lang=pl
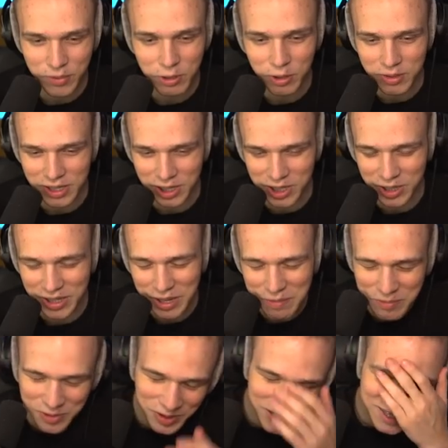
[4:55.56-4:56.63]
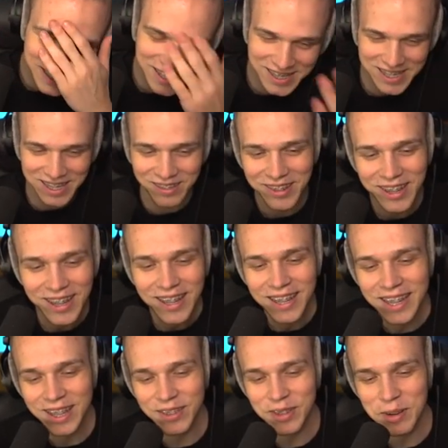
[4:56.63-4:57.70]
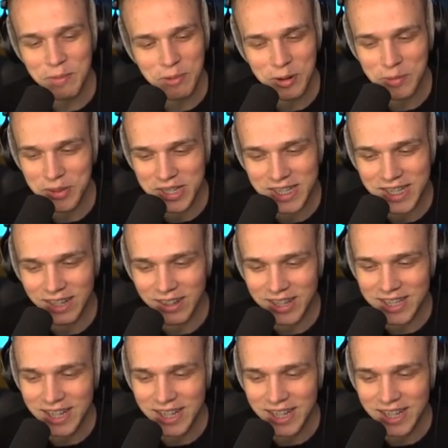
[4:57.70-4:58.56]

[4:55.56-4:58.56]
było, znaczy nie było, co ja czytam, na twoją było może działać?